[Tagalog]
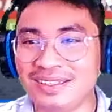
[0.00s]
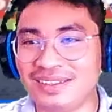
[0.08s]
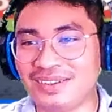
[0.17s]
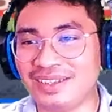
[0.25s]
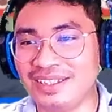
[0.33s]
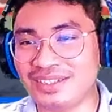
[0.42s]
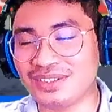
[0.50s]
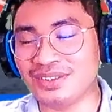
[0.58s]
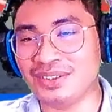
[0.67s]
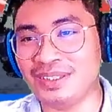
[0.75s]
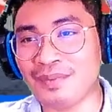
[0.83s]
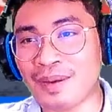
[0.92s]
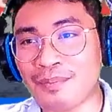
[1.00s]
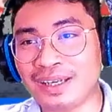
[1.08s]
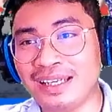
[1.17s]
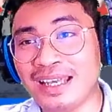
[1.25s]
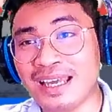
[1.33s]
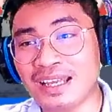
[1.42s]
Okay, so
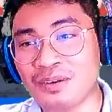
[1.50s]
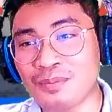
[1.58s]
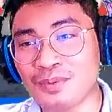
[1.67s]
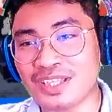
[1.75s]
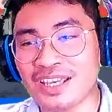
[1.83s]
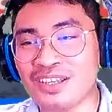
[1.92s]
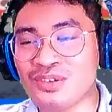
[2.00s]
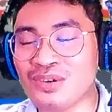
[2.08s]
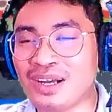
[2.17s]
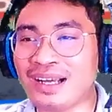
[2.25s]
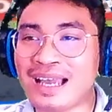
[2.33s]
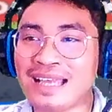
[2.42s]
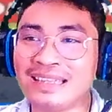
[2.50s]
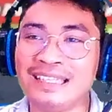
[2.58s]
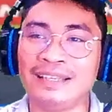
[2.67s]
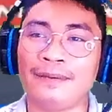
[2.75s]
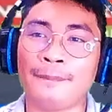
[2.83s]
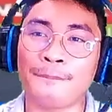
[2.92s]
ipapakilala ko po sa inyo ang
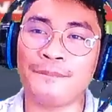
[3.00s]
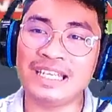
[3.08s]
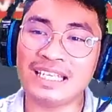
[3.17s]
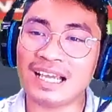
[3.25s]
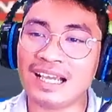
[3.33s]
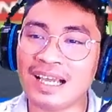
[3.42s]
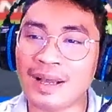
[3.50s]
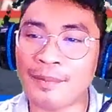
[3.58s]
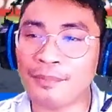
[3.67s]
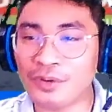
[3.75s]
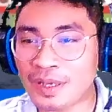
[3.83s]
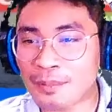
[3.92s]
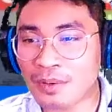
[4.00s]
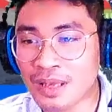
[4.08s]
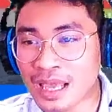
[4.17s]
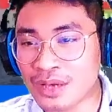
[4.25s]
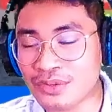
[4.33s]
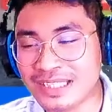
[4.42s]
ating
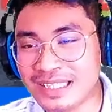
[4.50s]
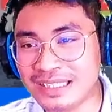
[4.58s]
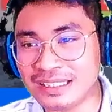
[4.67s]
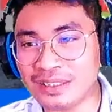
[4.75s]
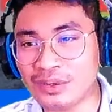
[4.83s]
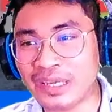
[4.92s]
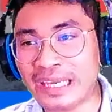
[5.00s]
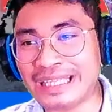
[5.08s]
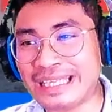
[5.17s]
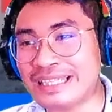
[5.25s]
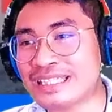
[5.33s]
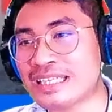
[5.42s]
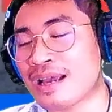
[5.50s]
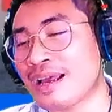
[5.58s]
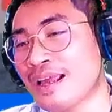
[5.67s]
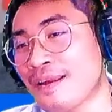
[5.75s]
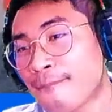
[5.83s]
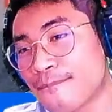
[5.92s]
pinaka-affordable housing located sa